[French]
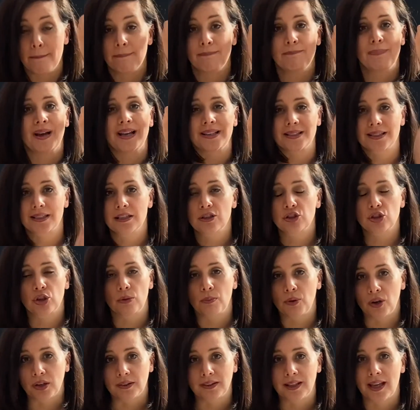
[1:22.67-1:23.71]
parce qu'ils se
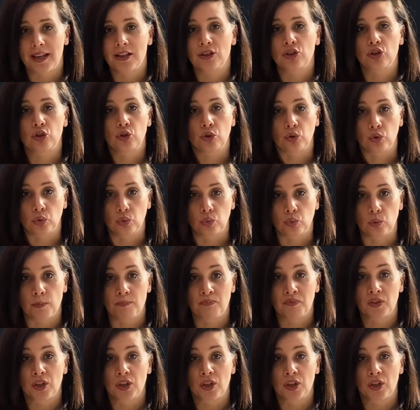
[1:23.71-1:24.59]
protègent de tout.